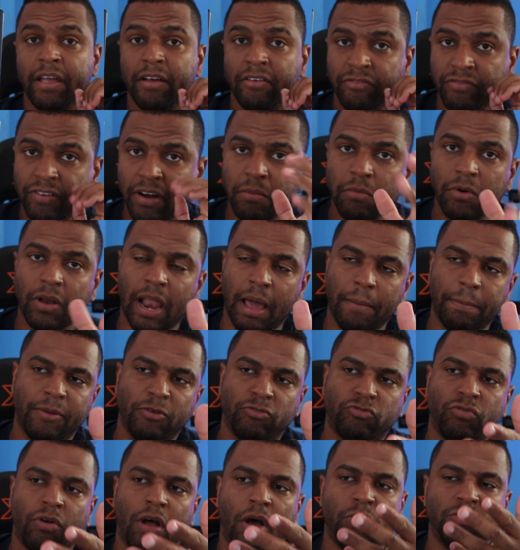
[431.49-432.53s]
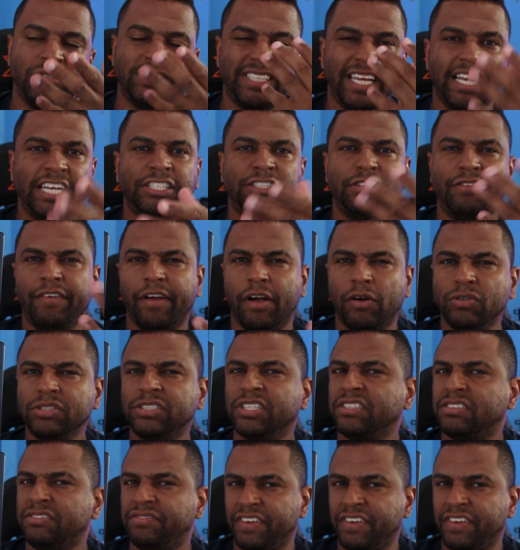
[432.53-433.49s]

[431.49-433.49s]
Vamos lá, pessoal. Se ele tiver outras